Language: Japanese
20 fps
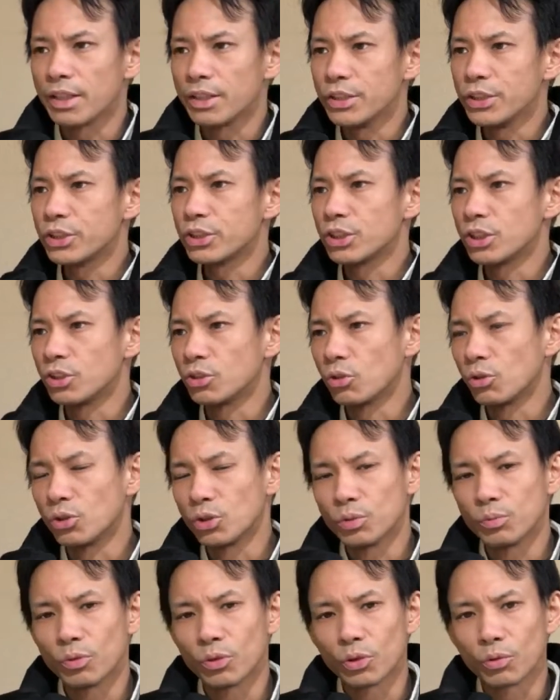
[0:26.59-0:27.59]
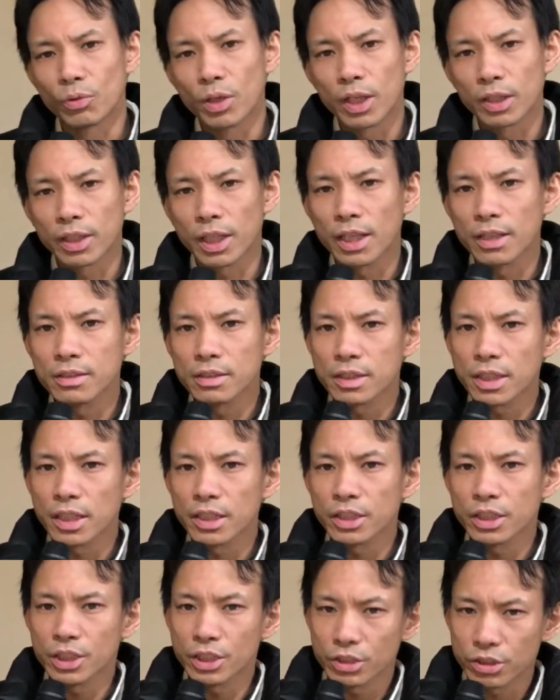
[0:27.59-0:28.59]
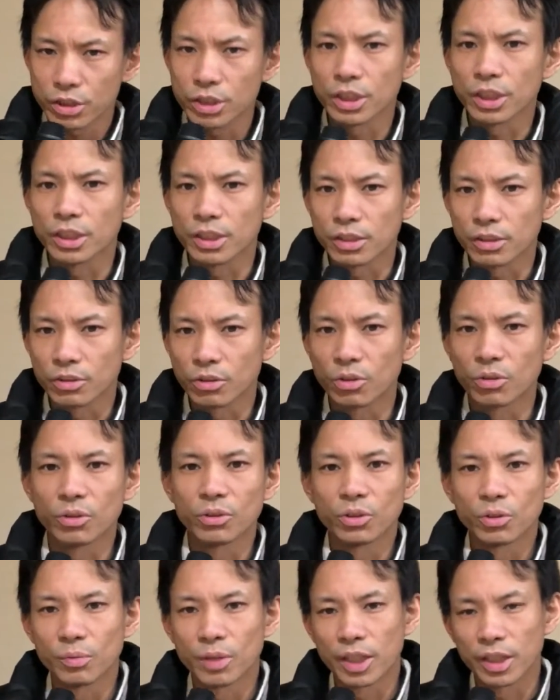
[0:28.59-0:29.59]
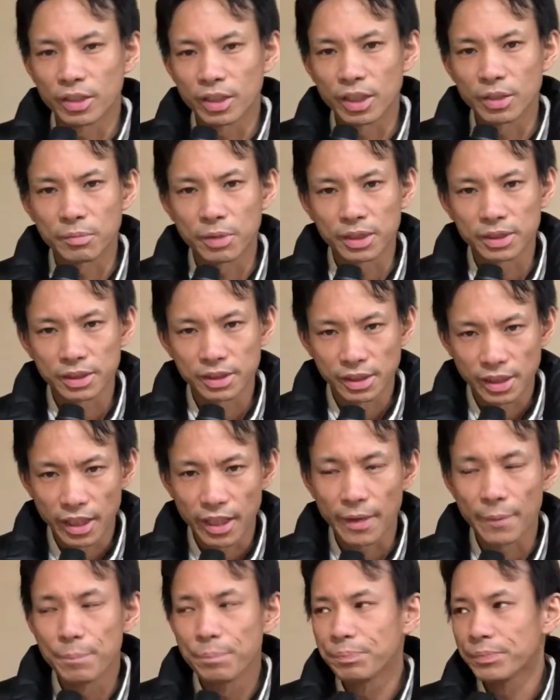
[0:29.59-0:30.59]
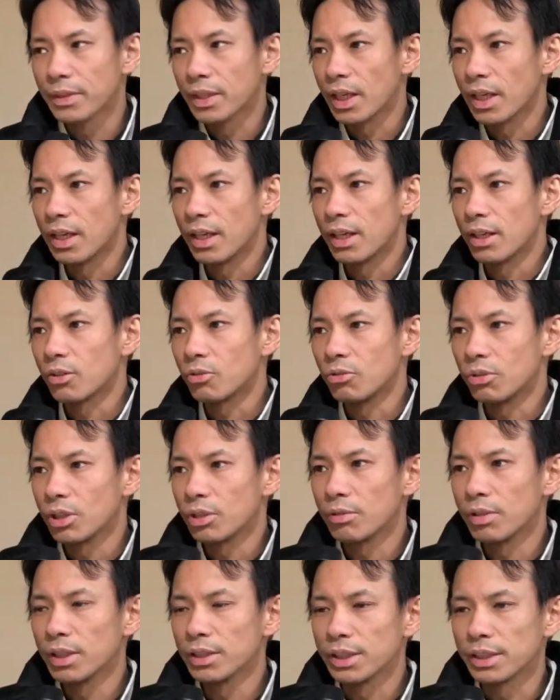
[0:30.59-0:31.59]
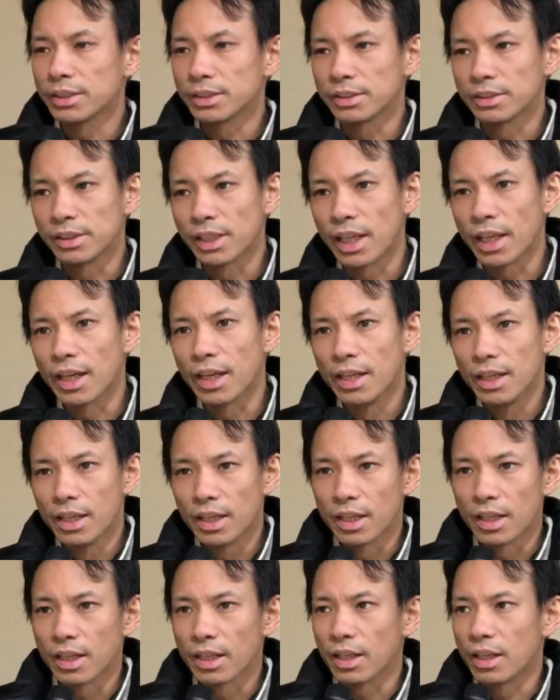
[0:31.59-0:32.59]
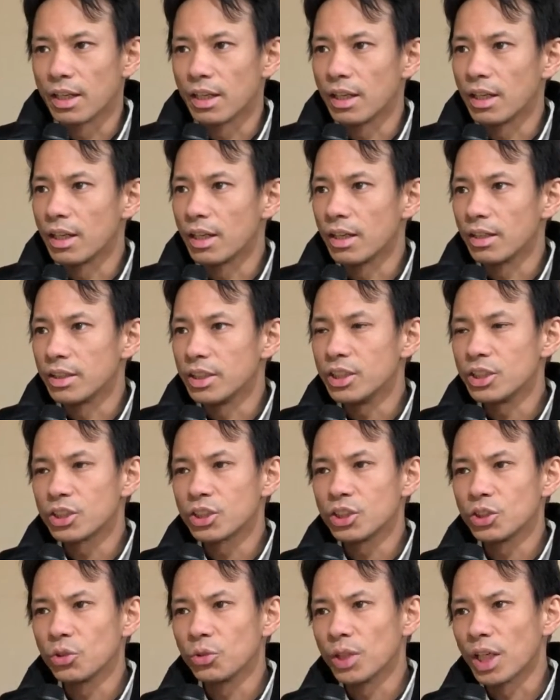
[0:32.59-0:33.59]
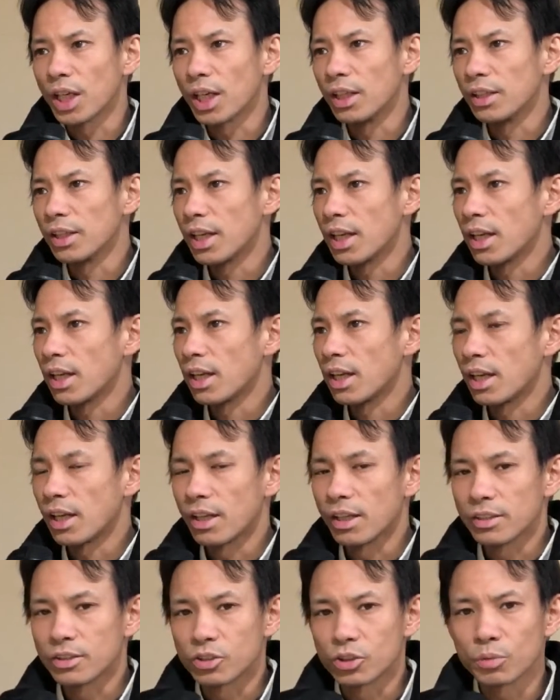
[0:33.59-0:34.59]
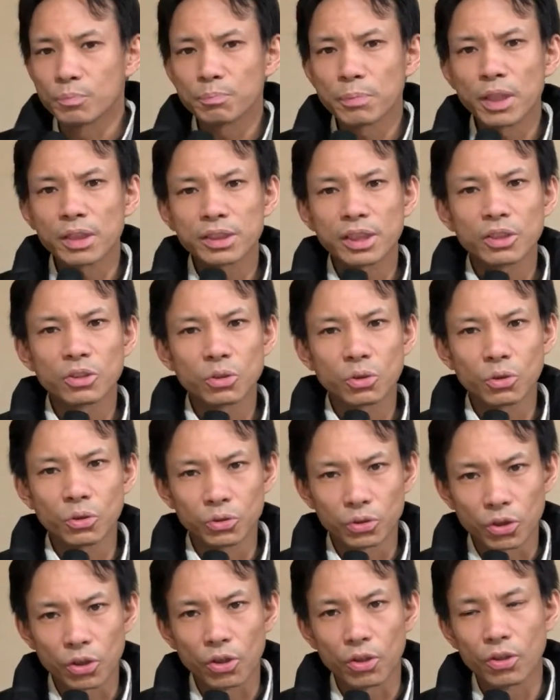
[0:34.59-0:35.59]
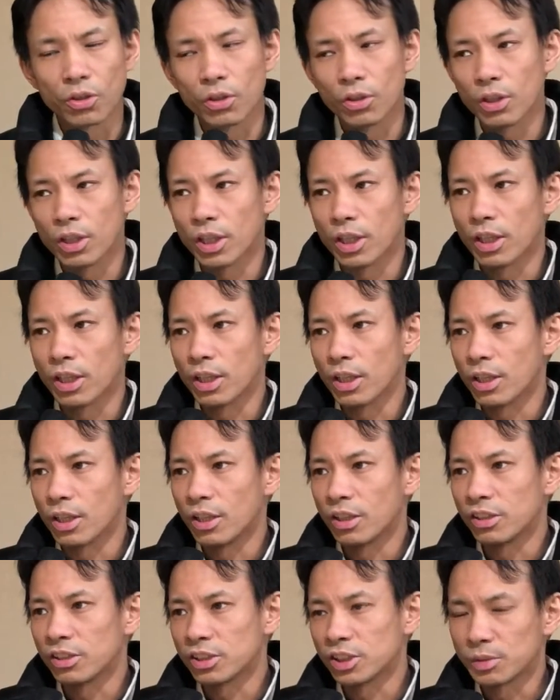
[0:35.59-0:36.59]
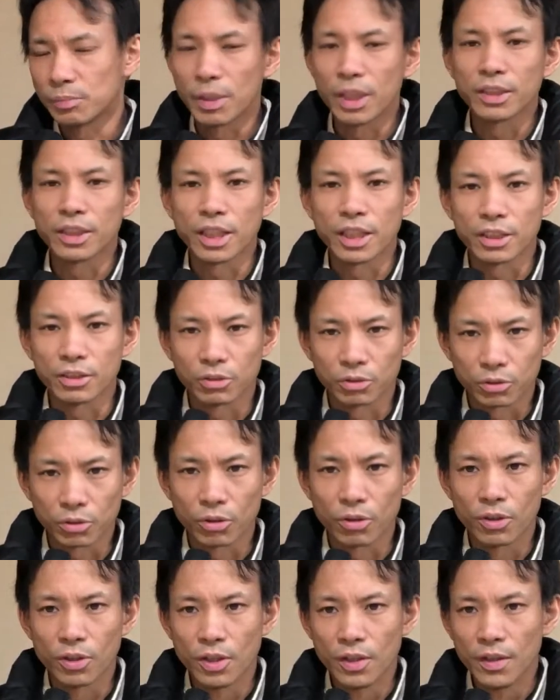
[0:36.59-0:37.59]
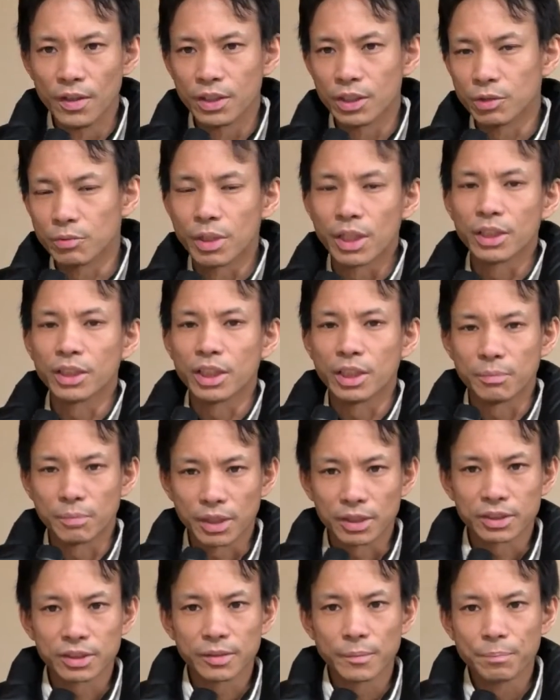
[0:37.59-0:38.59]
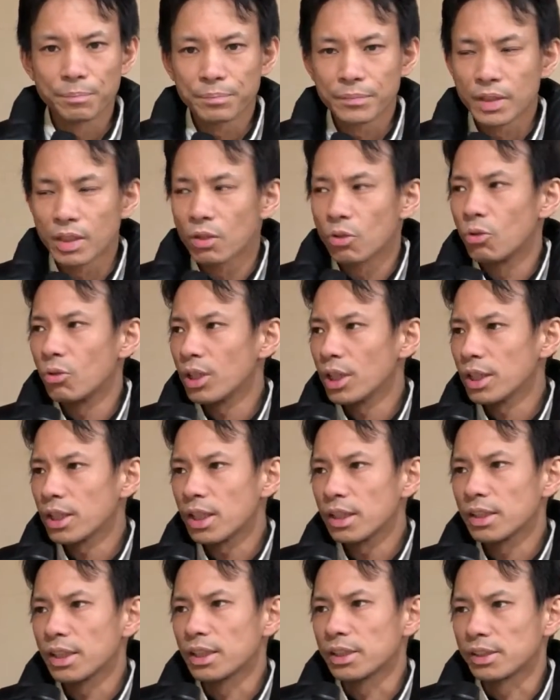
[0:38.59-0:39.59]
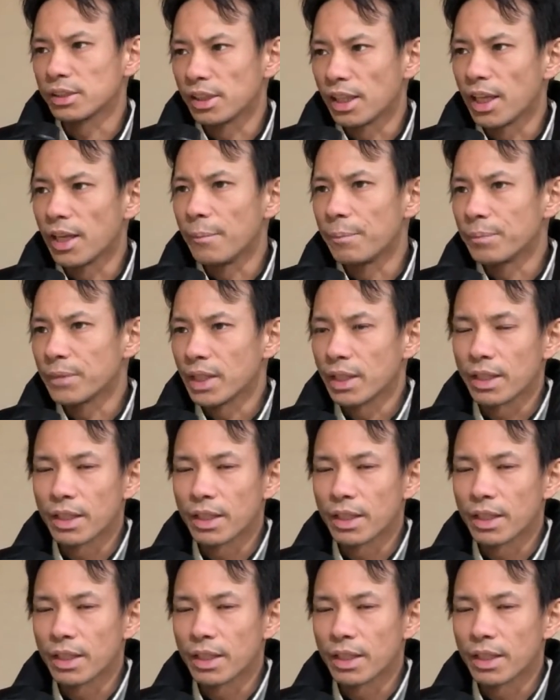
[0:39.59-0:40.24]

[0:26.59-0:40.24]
意識というものは顕在意識と呼ばれていまして、これはですね、意識の中で、10% ほど、占めていると言われています。これがですね、